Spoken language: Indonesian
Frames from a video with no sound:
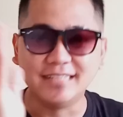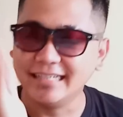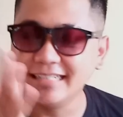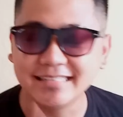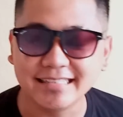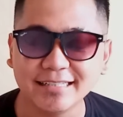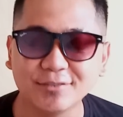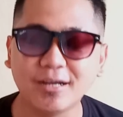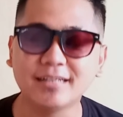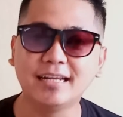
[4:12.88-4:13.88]
jadi di sini
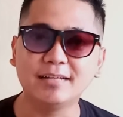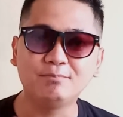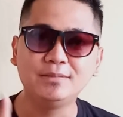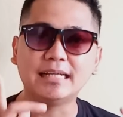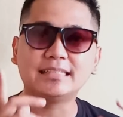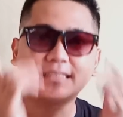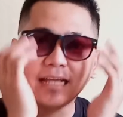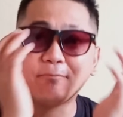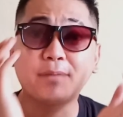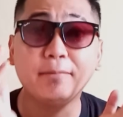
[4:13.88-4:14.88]
tuh ada bisa
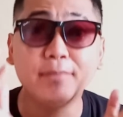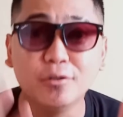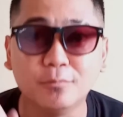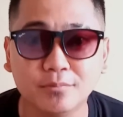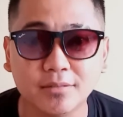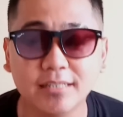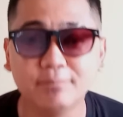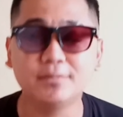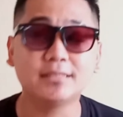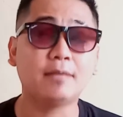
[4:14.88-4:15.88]
cetak premium jadi
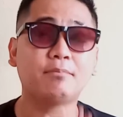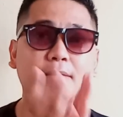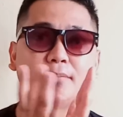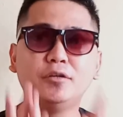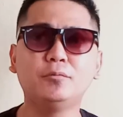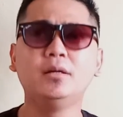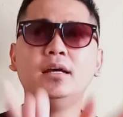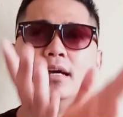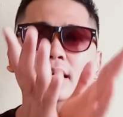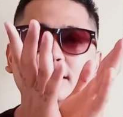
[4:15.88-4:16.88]
cetak premium
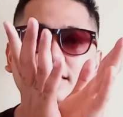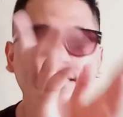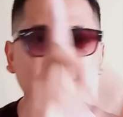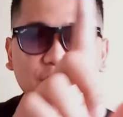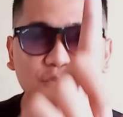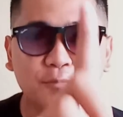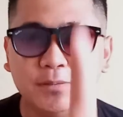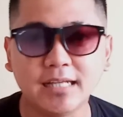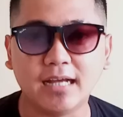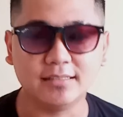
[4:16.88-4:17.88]
cetak satu tuh
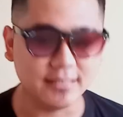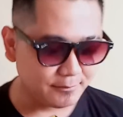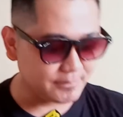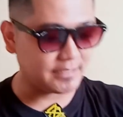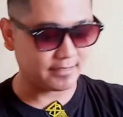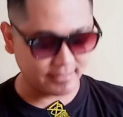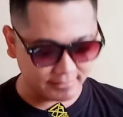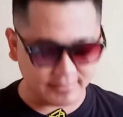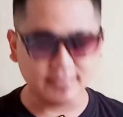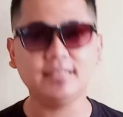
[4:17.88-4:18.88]
bisa jadi misal kayak
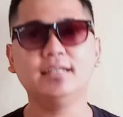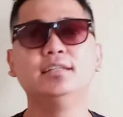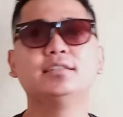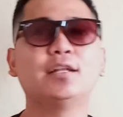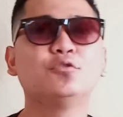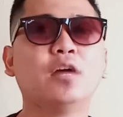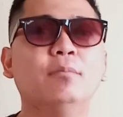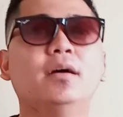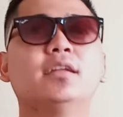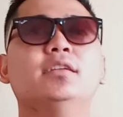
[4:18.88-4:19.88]
ini ini satu
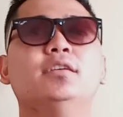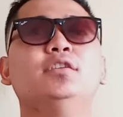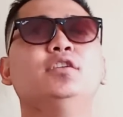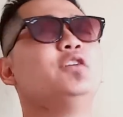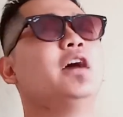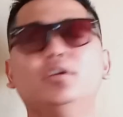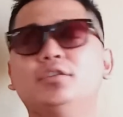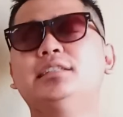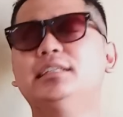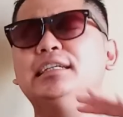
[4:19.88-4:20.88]
gambar ini ini udah
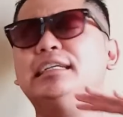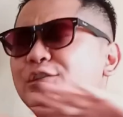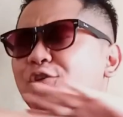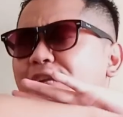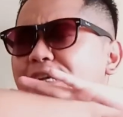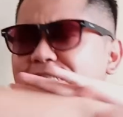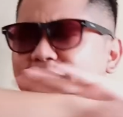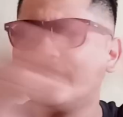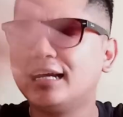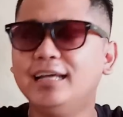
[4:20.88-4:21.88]
di Indonesia
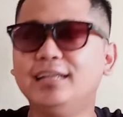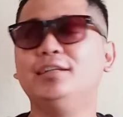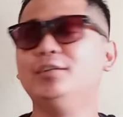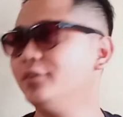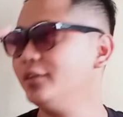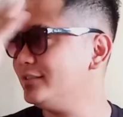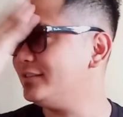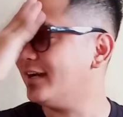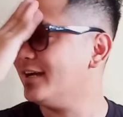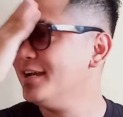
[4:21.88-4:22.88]
nggak eh di
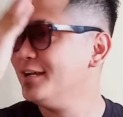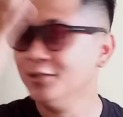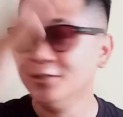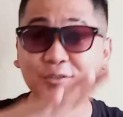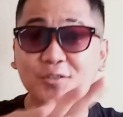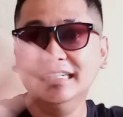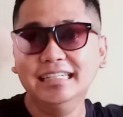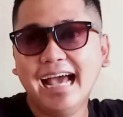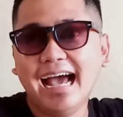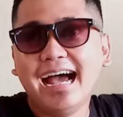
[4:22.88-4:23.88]
Indonesia di
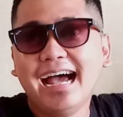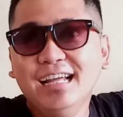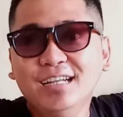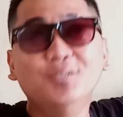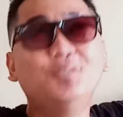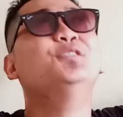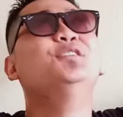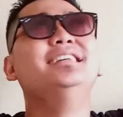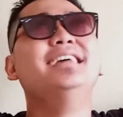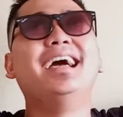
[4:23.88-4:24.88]
dunia di
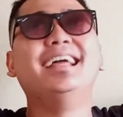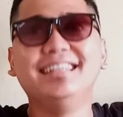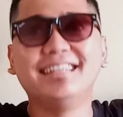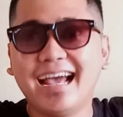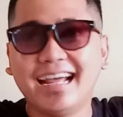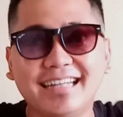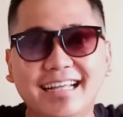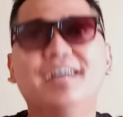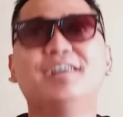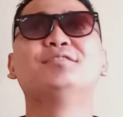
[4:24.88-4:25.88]
dunia ini nggak ada
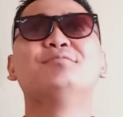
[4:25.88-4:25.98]
yang